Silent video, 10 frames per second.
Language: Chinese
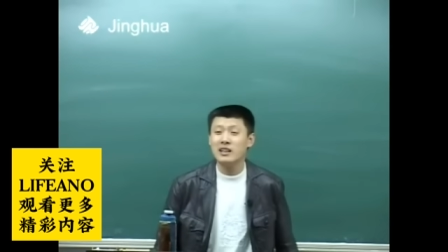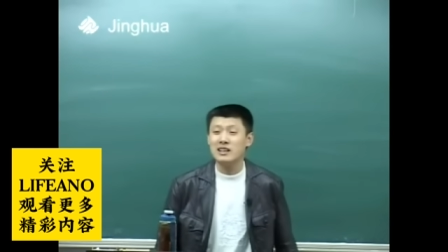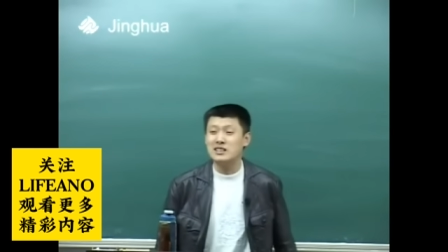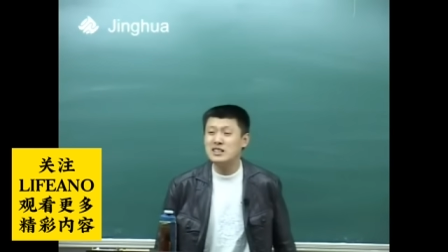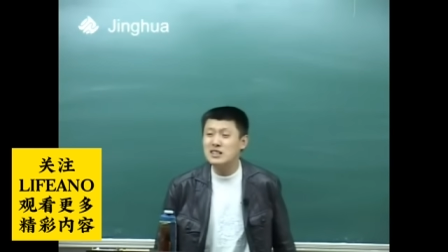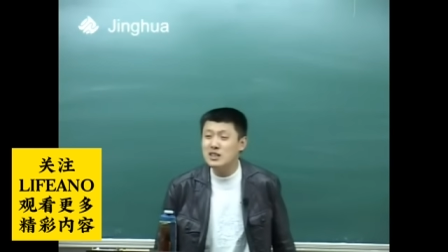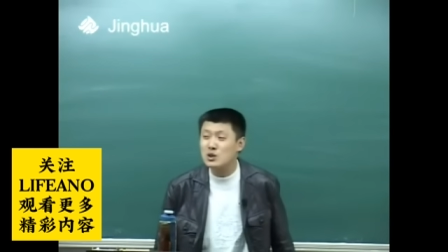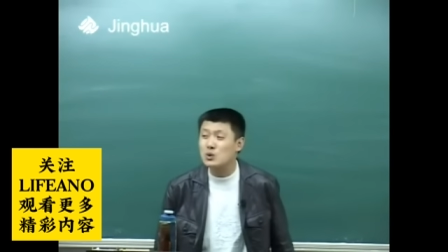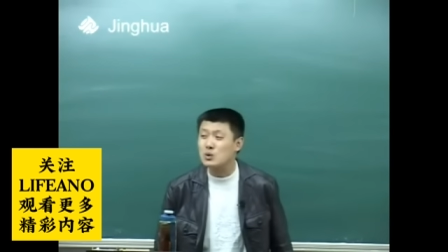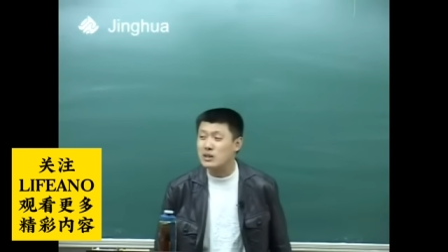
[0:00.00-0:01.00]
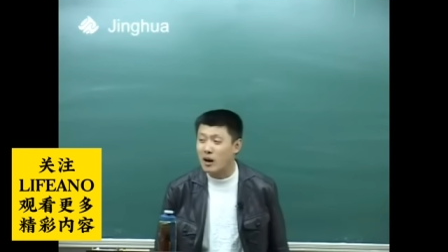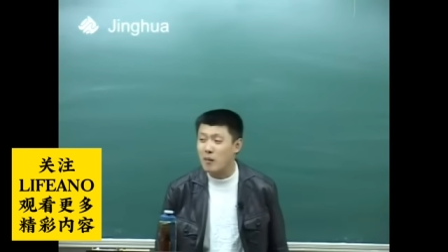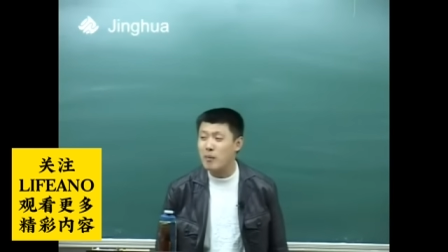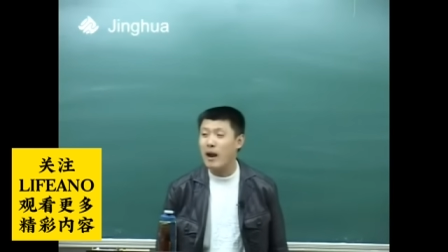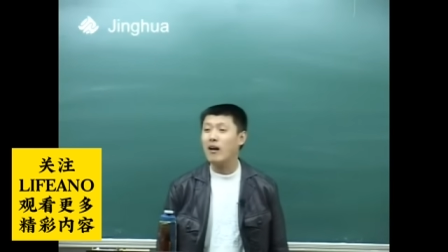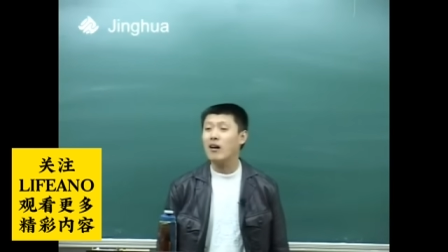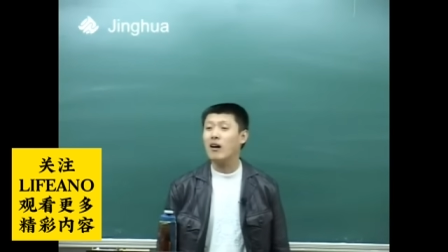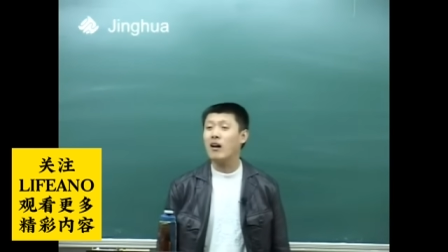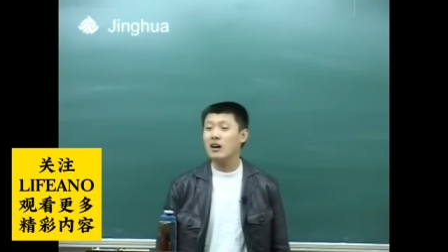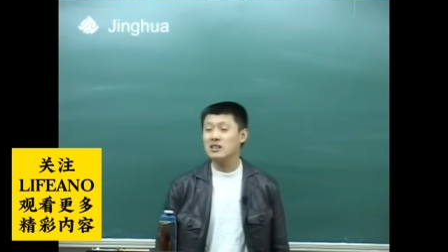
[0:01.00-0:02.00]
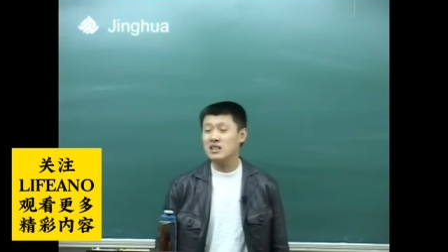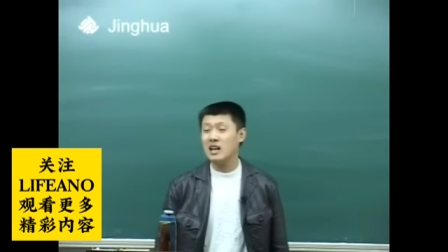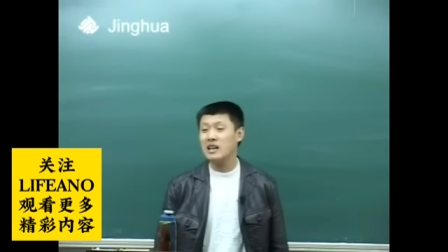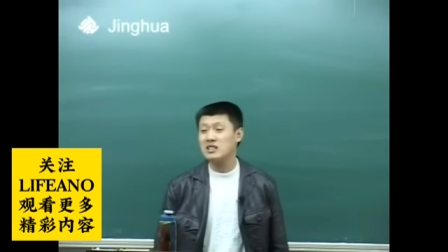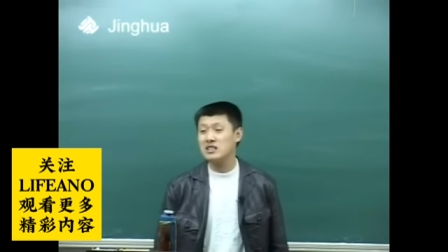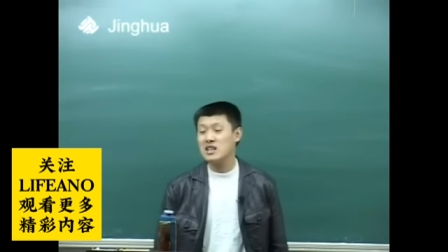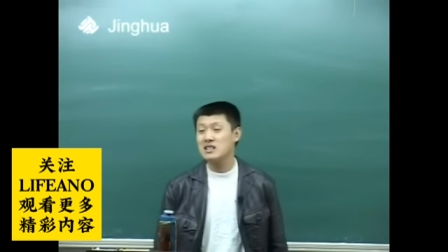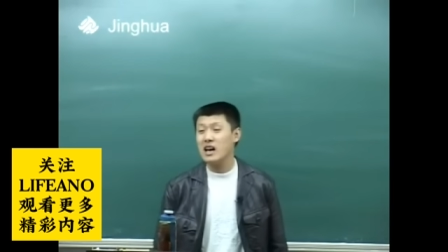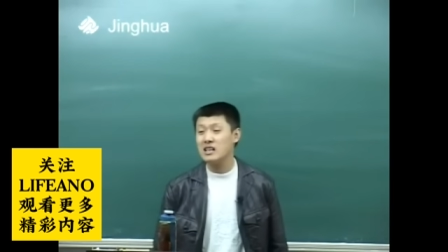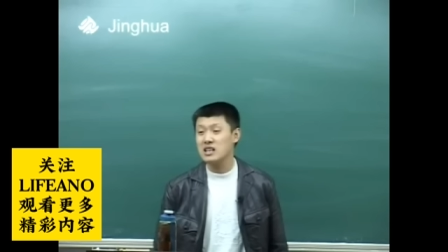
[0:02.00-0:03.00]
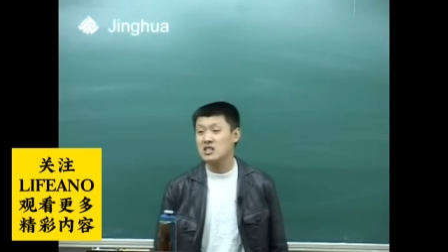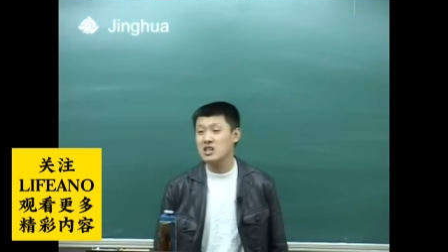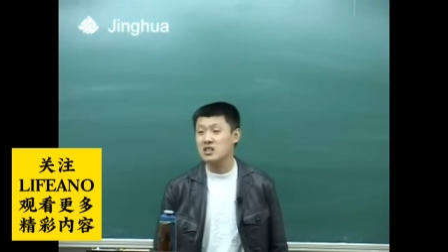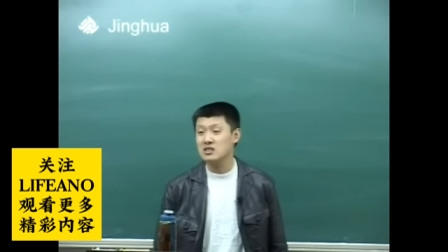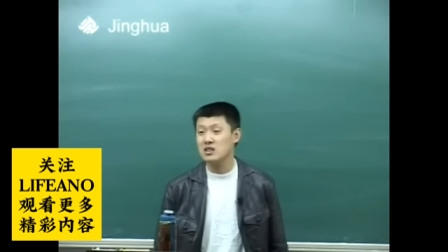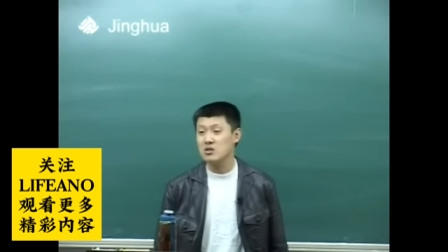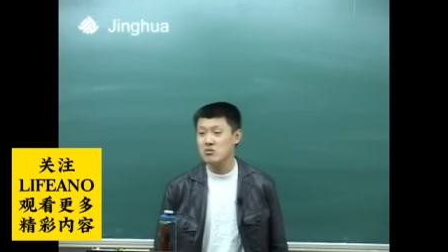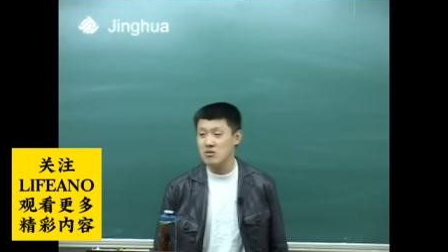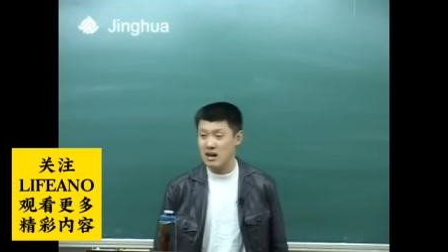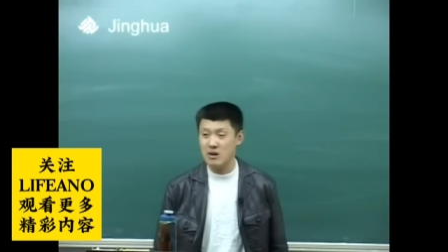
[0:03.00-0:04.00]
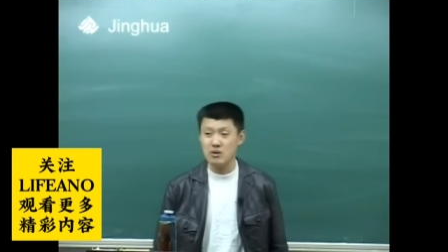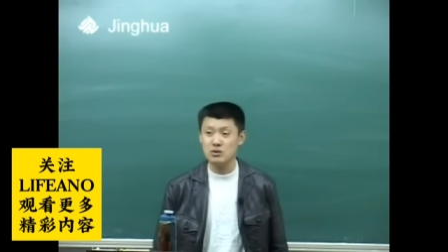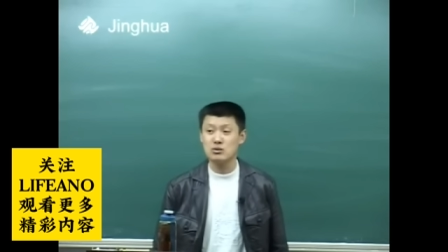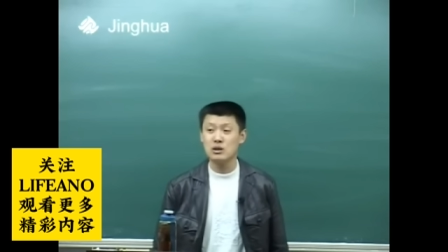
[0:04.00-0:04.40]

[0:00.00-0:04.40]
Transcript: 你基数在这儿摆着呢，而且现来现在这个政策是越来越，